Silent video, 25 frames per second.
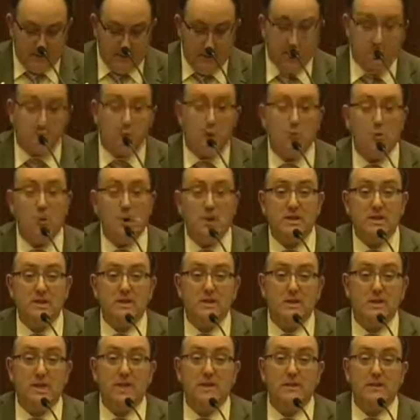Mais pour moi,
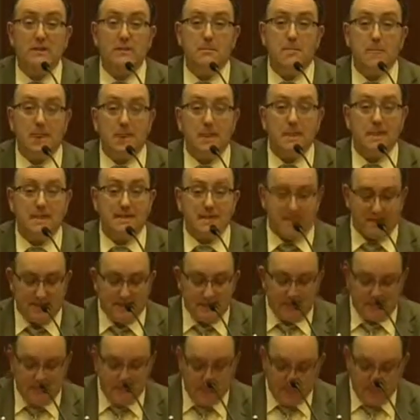cela n'est pas
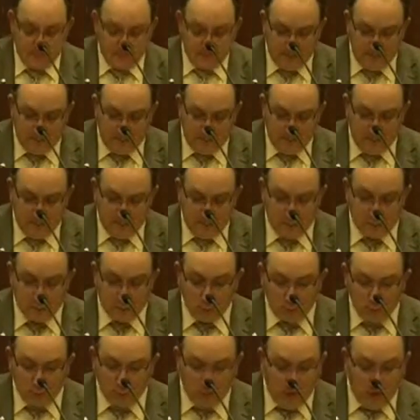assez.
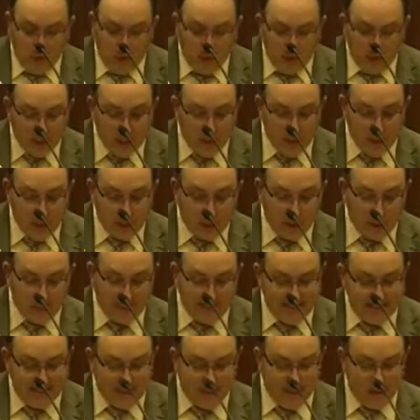Nous devons engager le
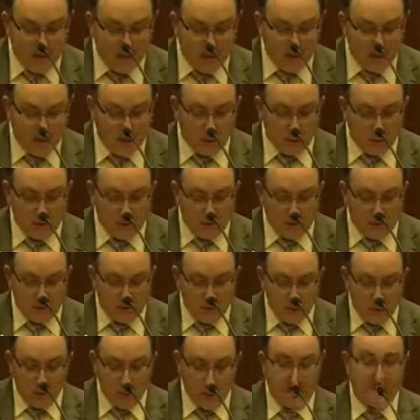dialogue au
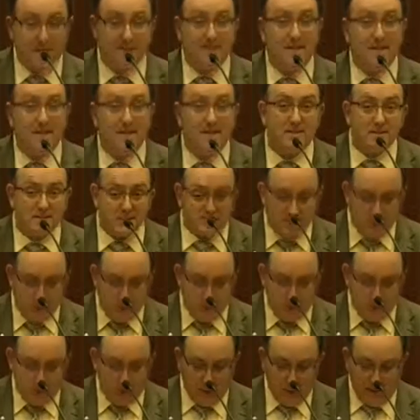niveau des
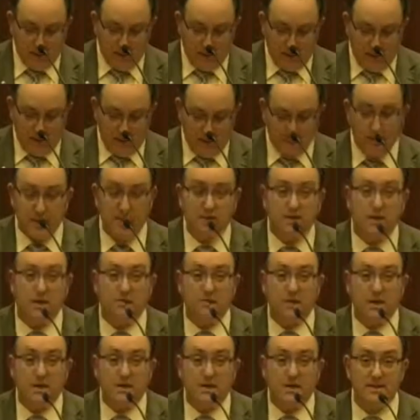institutions, pas
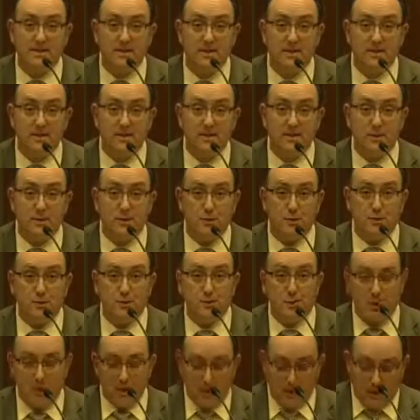seulement des
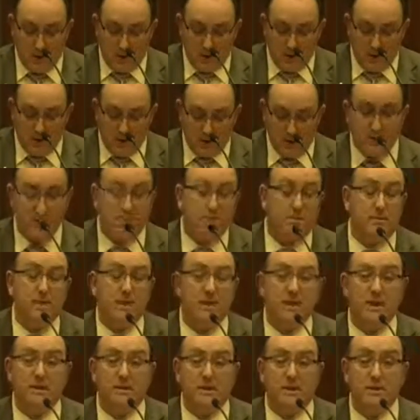individus, aussi
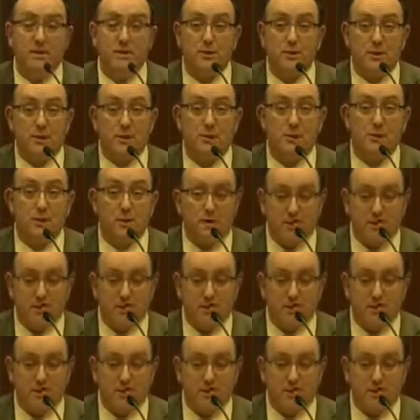bien intentionnés